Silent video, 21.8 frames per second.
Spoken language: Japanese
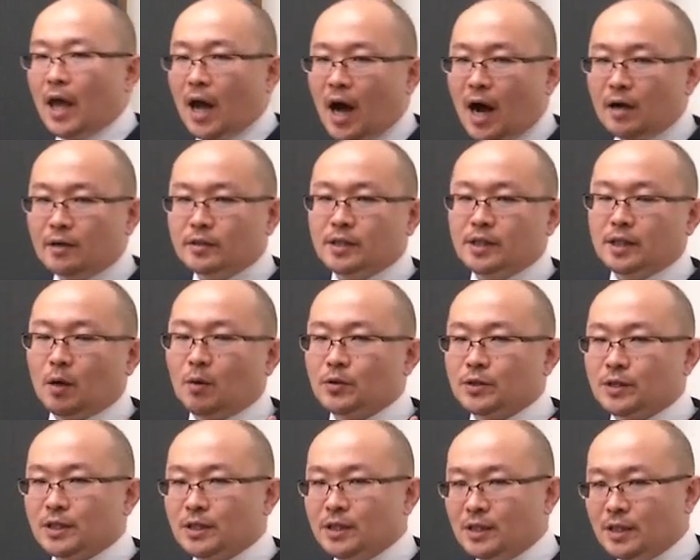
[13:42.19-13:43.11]
伯者
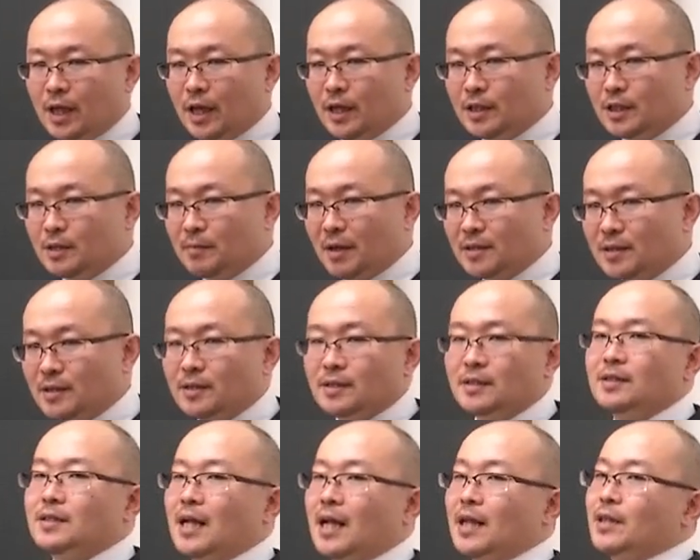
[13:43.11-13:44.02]
を進呈しま
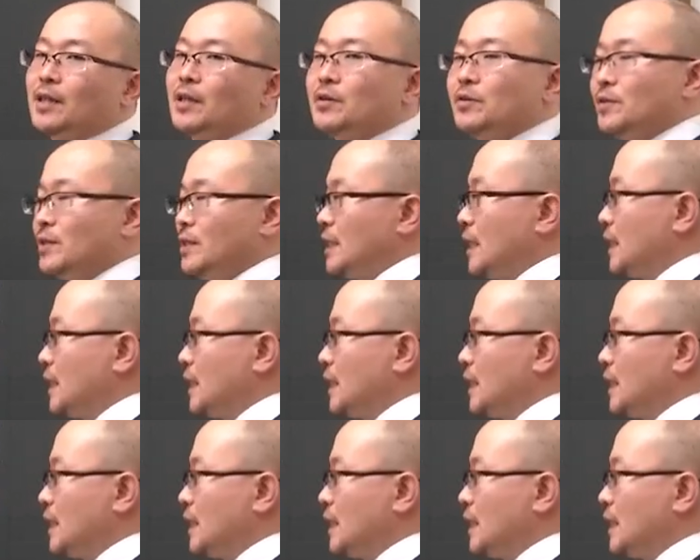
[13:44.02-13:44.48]
すなんていうふうに